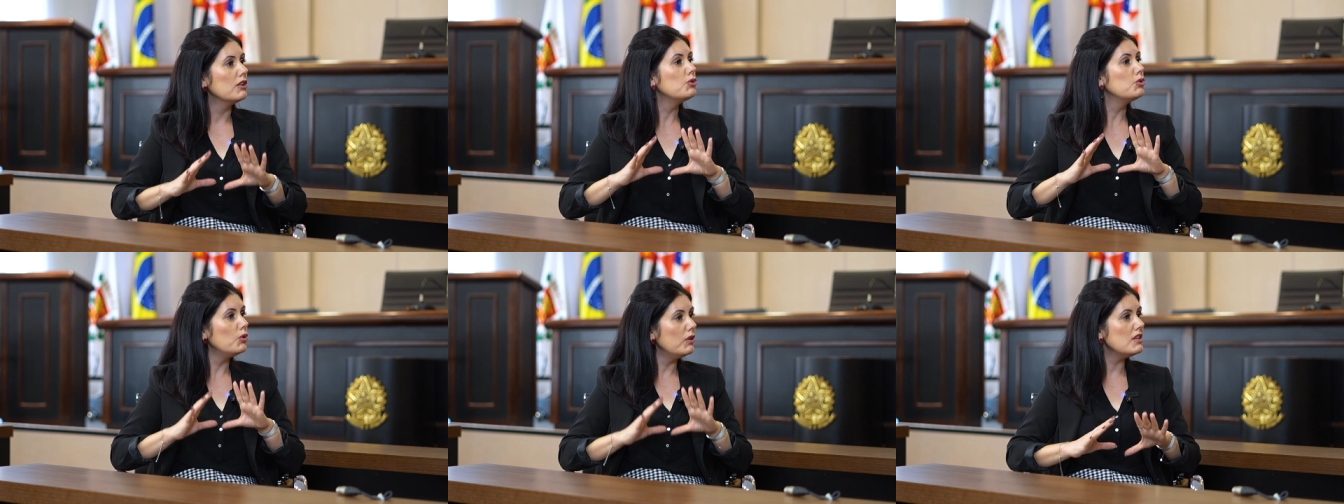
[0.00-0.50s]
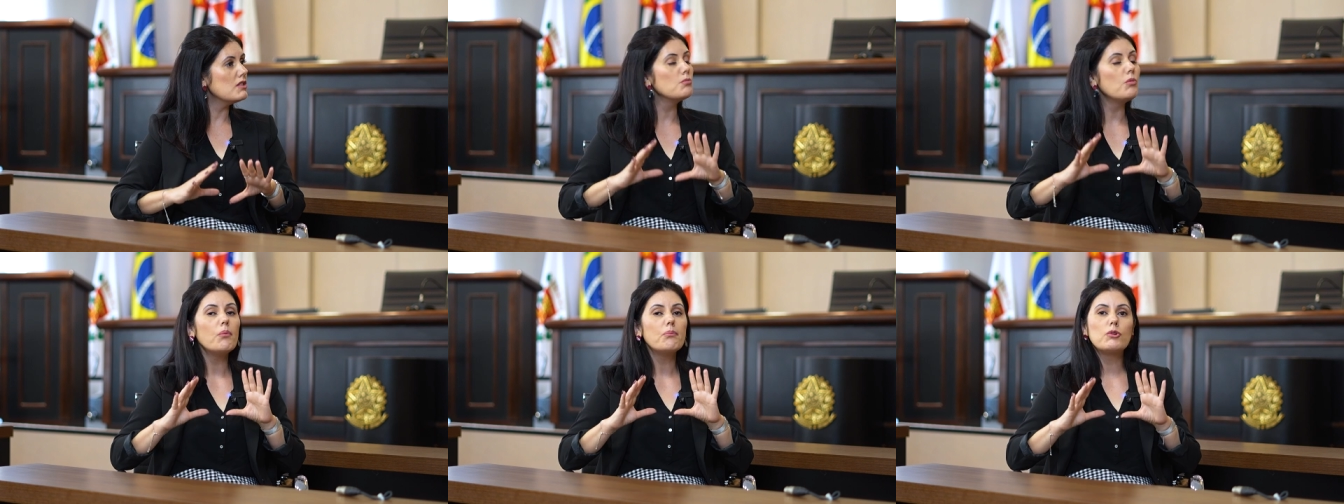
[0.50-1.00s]

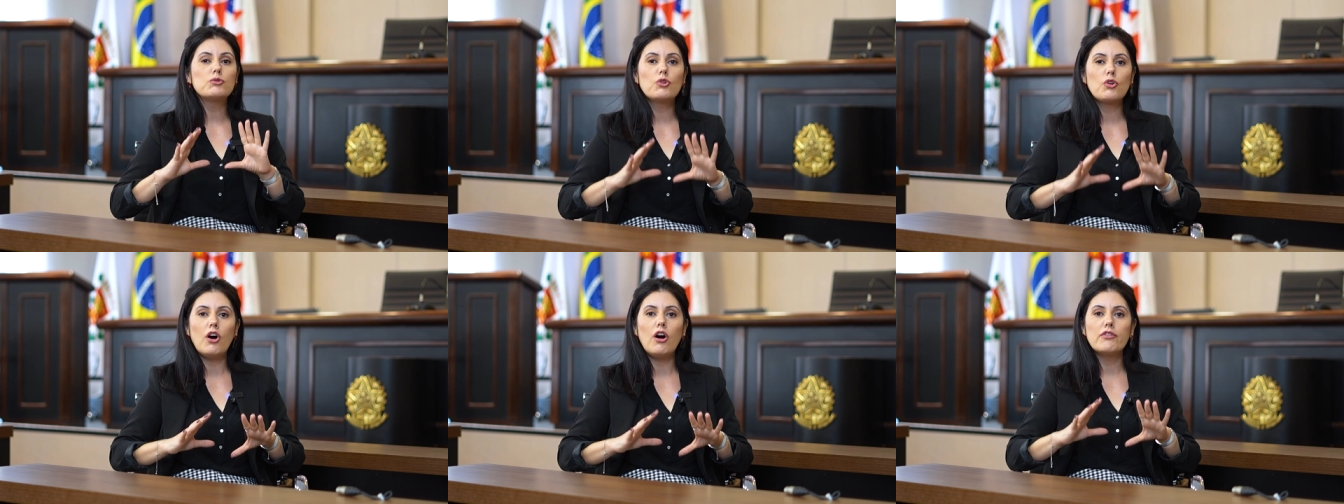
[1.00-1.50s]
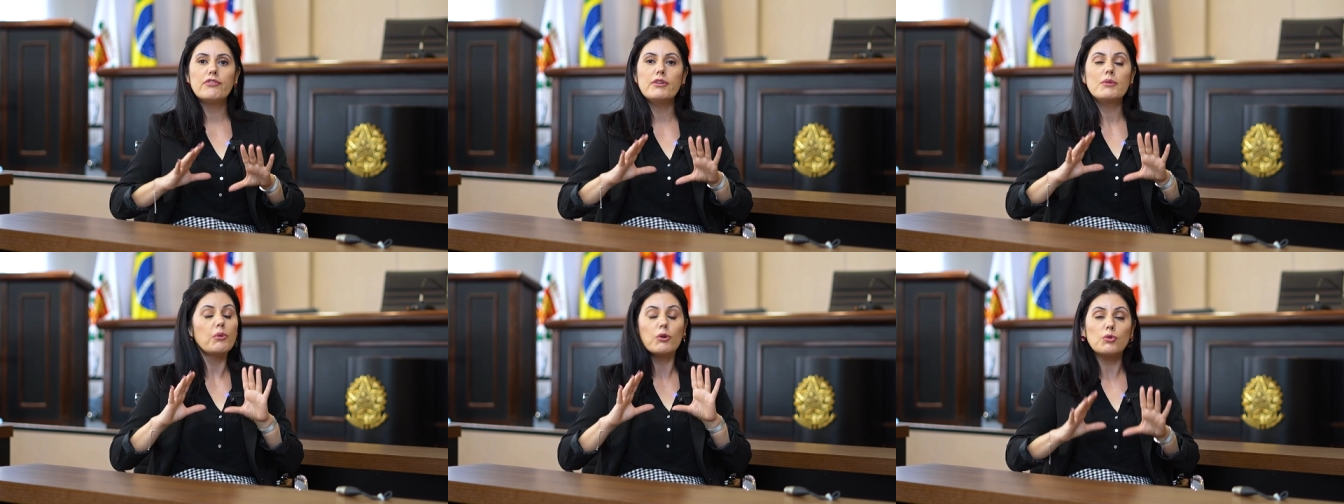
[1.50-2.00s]

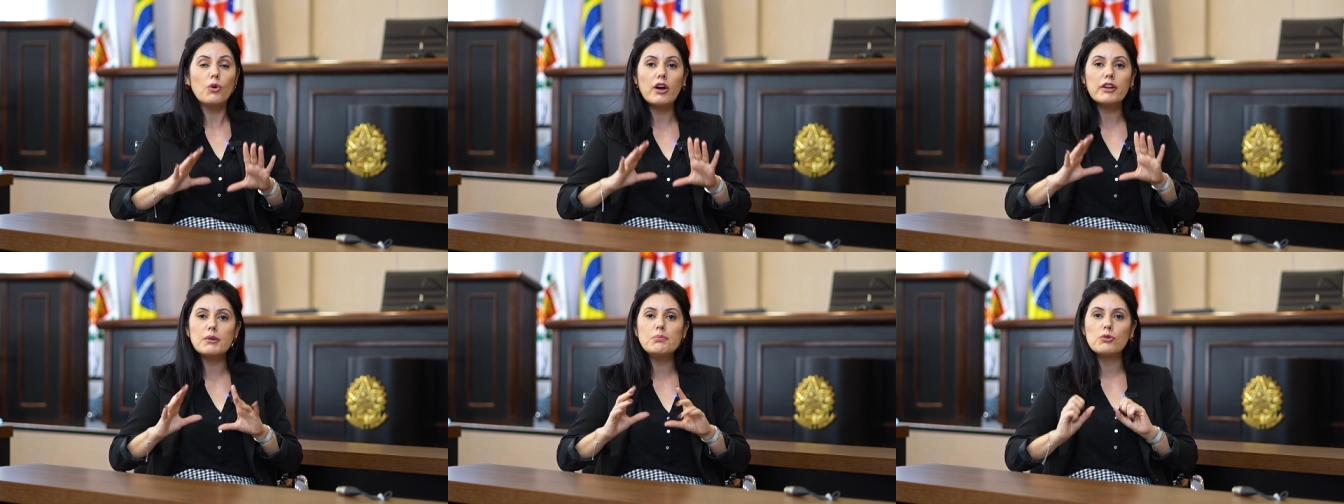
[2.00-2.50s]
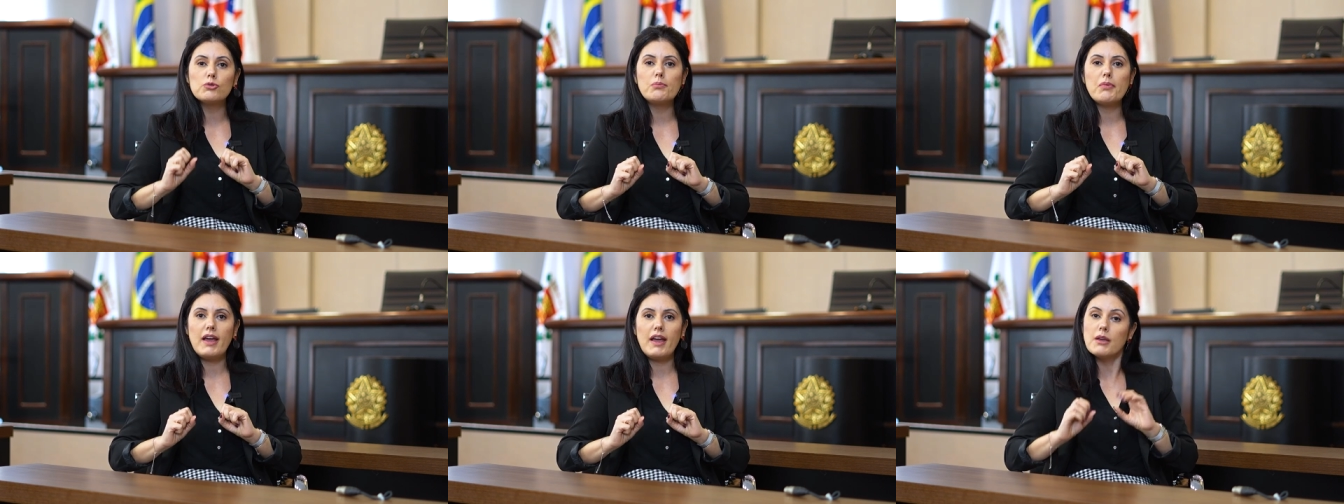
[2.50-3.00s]

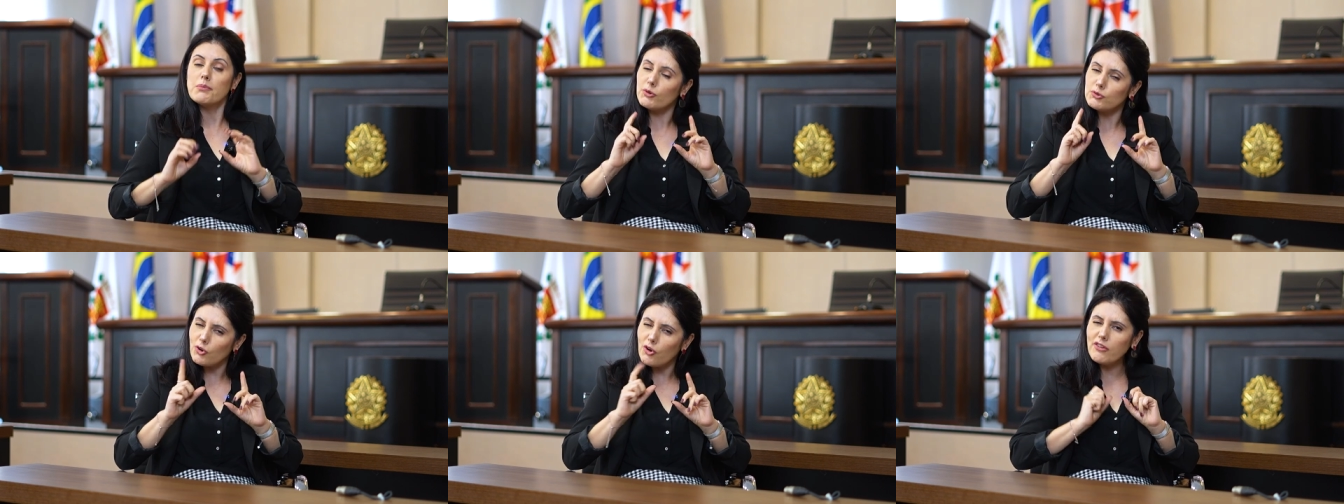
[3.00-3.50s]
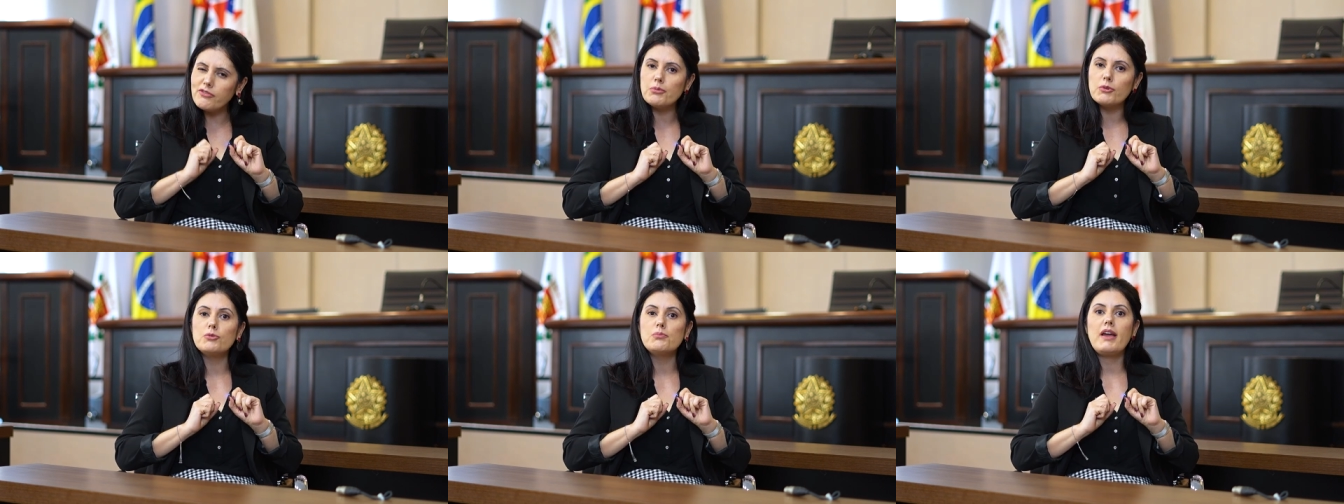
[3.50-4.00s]

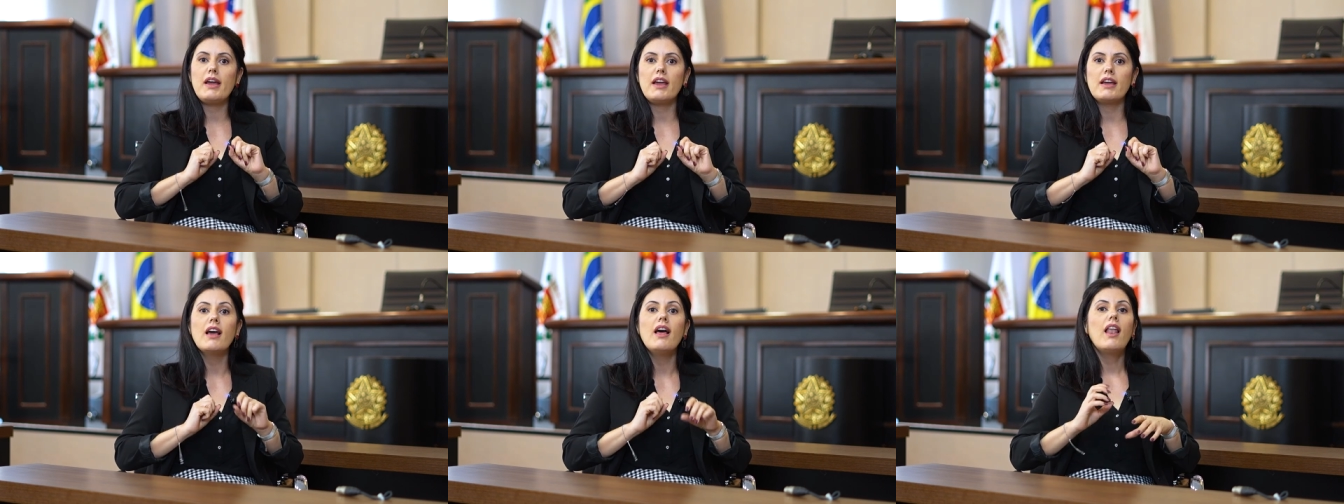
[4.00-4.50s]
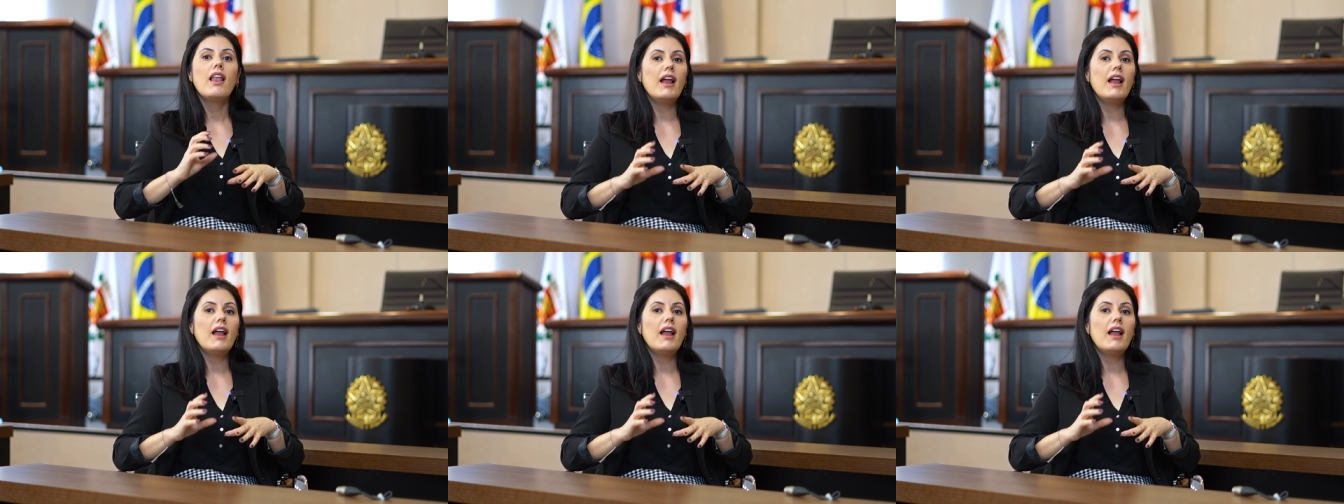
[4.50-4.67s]
turismo.gov.org.br,